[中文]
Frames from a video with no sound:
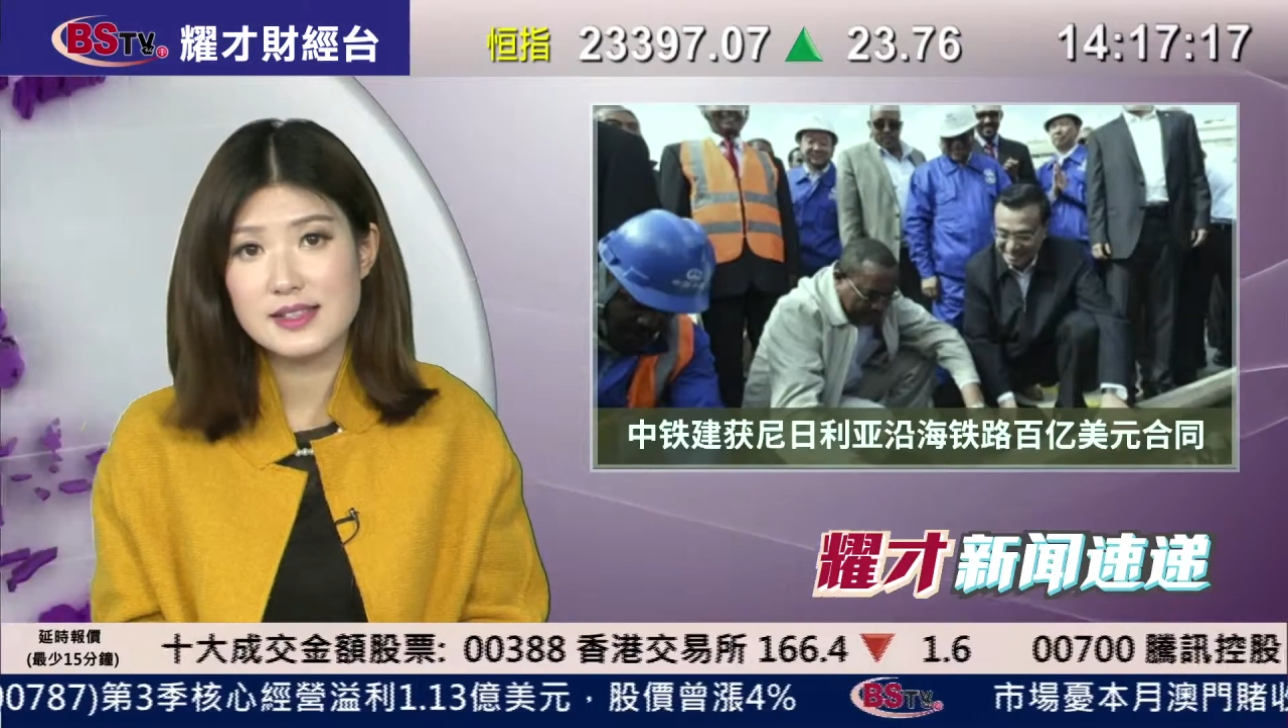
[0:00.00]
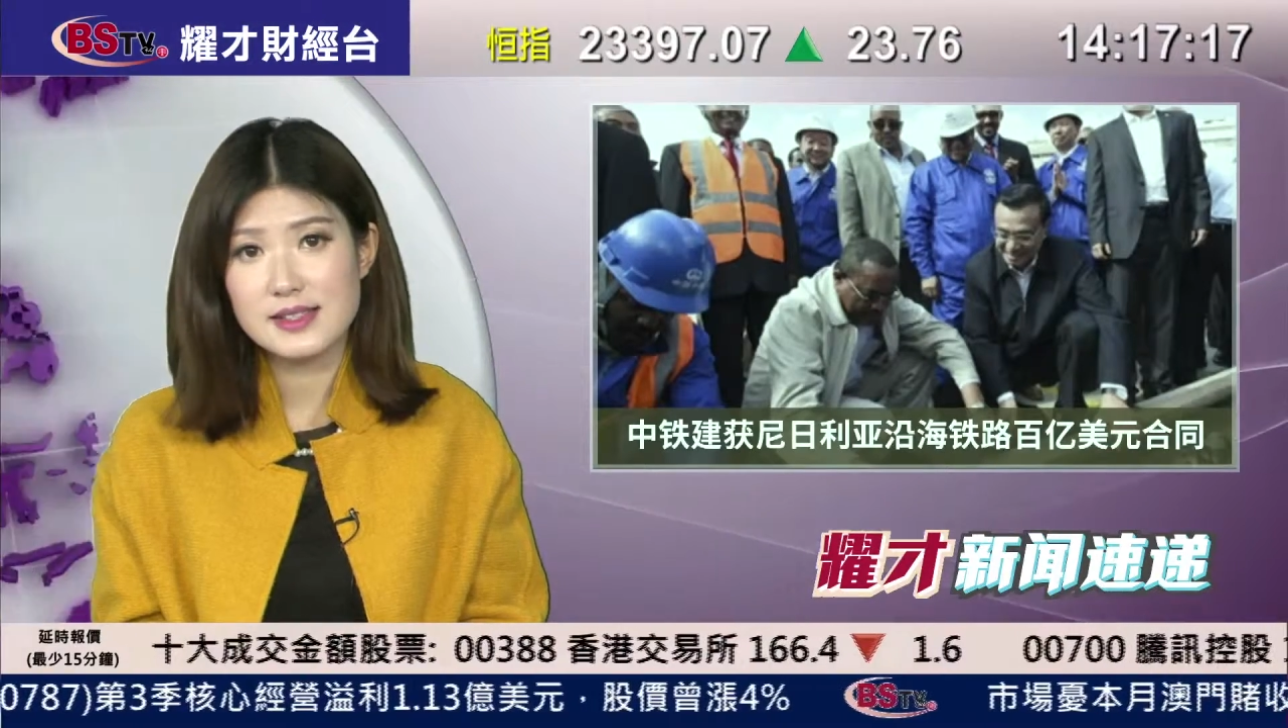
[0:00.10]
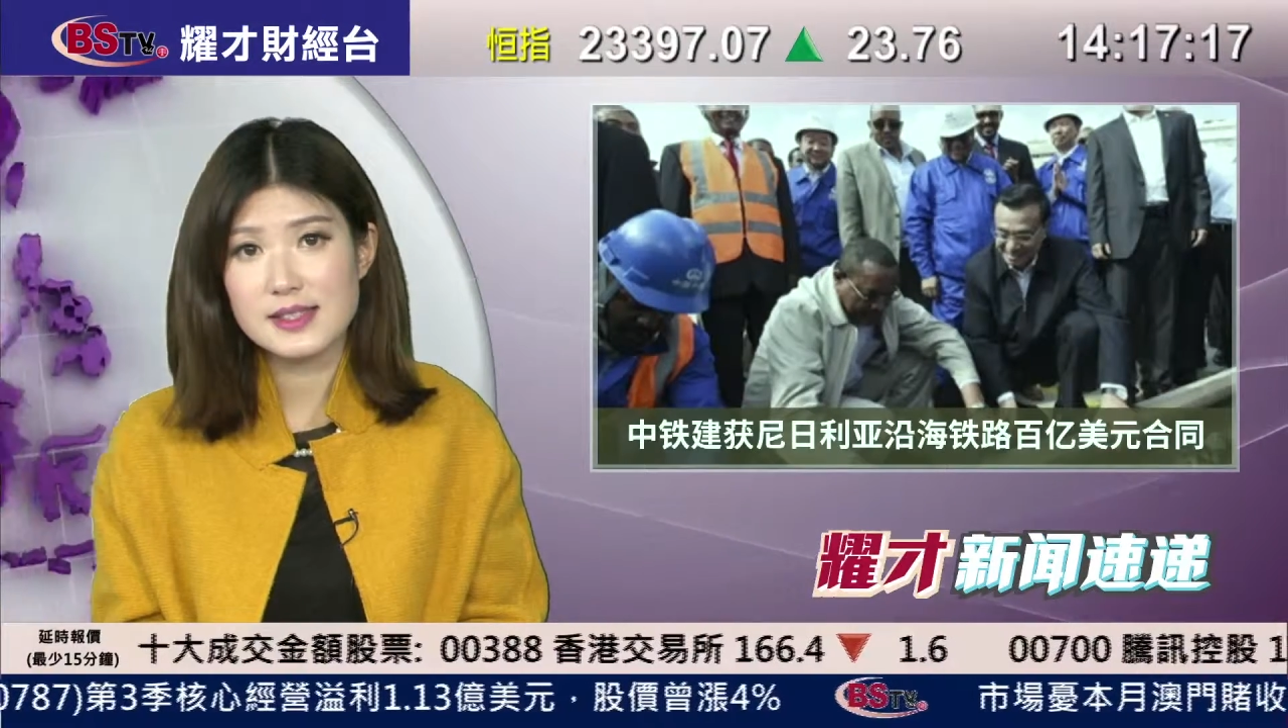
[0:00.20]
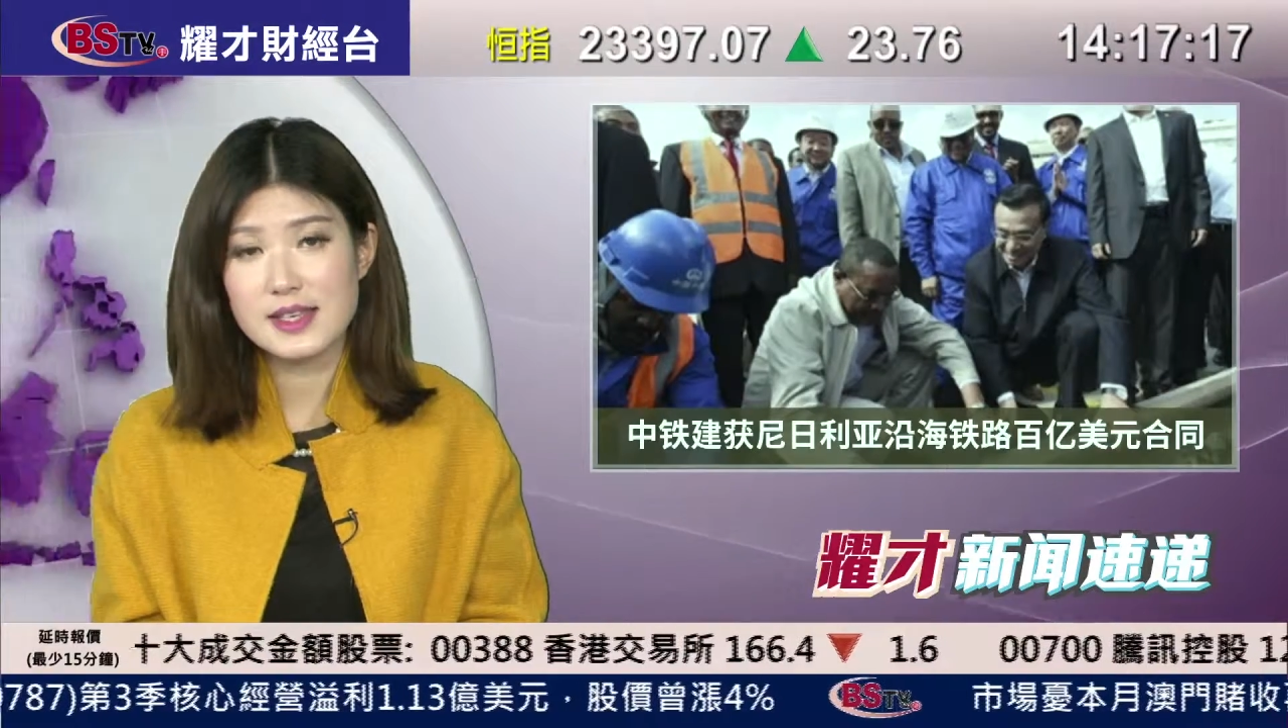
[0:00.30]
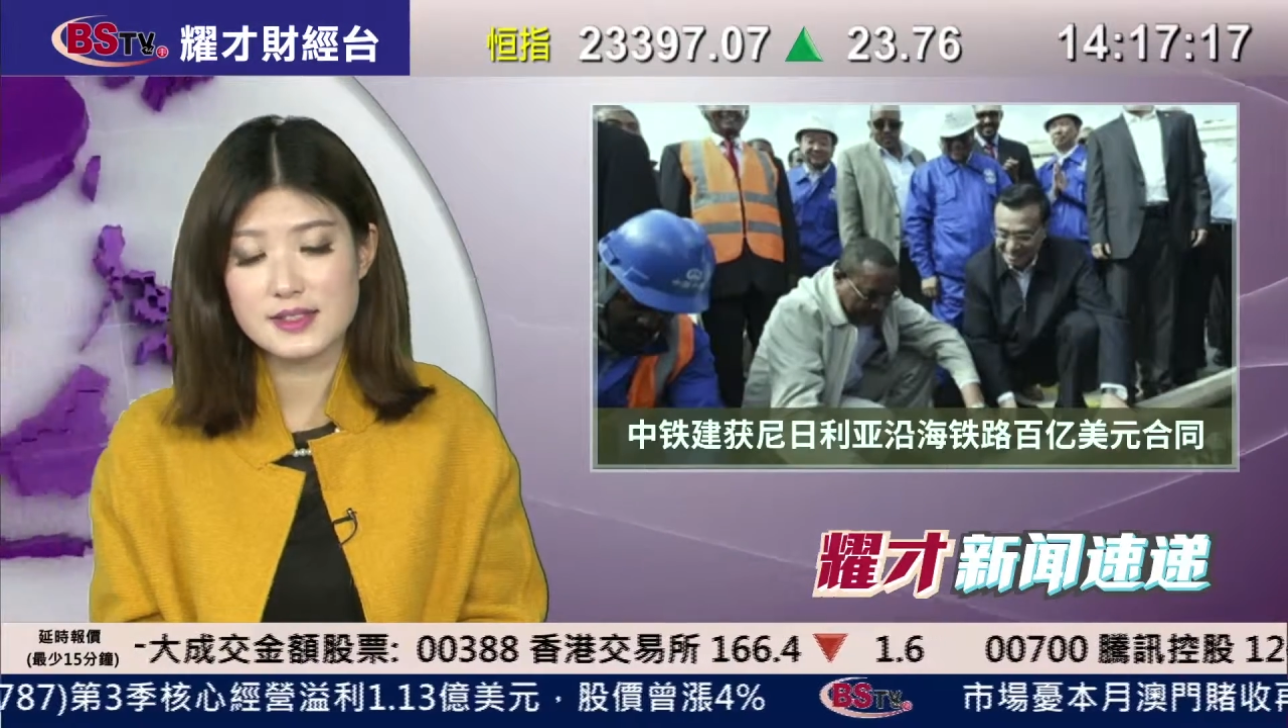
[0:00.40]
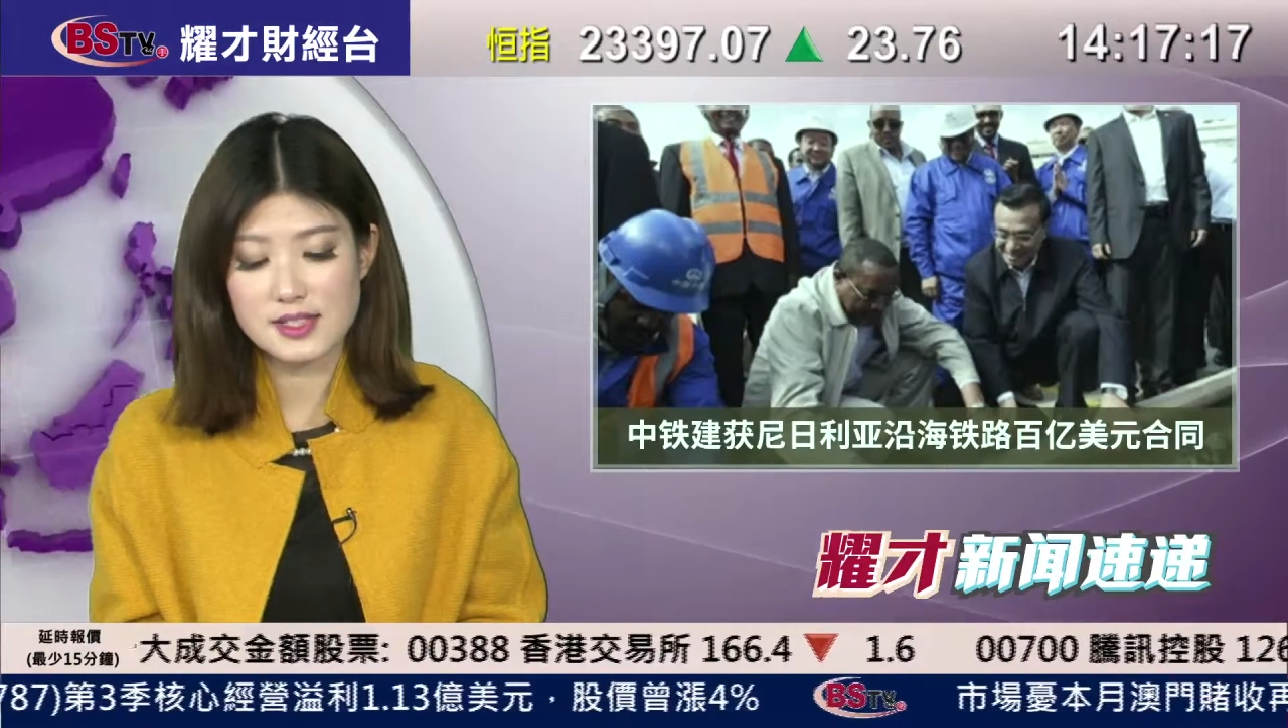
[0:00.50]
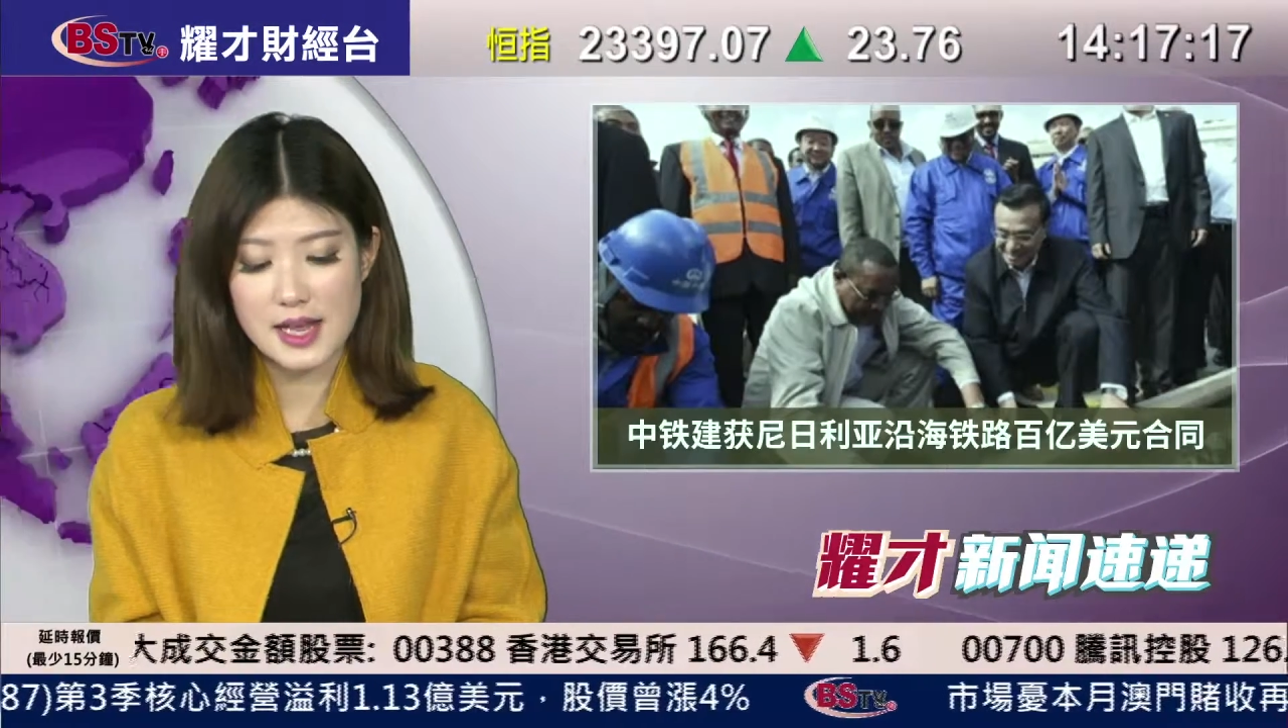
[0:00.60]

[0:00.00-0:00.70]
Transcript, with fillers: 机电